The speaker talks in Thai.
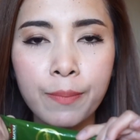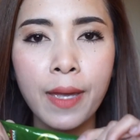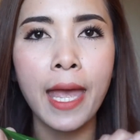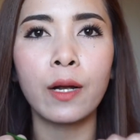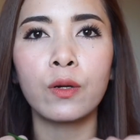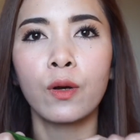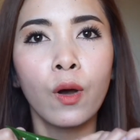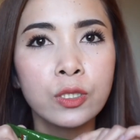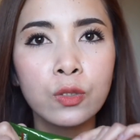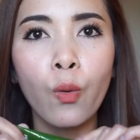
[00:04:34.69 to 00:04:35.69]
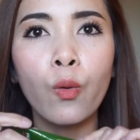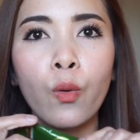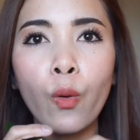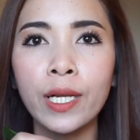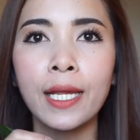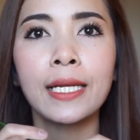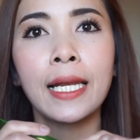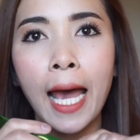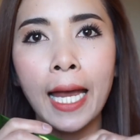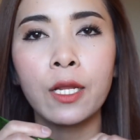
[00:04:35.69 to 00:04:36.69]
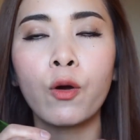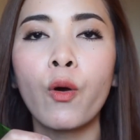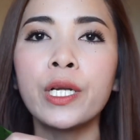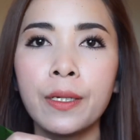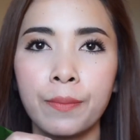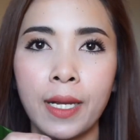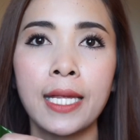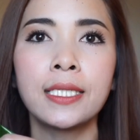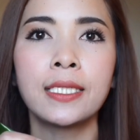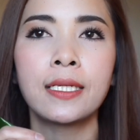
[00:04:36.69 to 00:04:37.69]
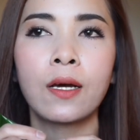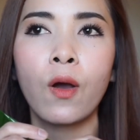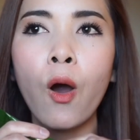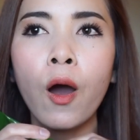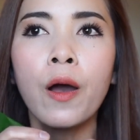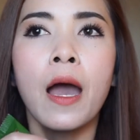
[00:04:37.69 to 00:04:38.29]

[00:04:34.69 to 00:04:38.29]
ml แล้วก็ชงคนให้ละลาย แล้วก็ดื่มได้เลย แล้วก็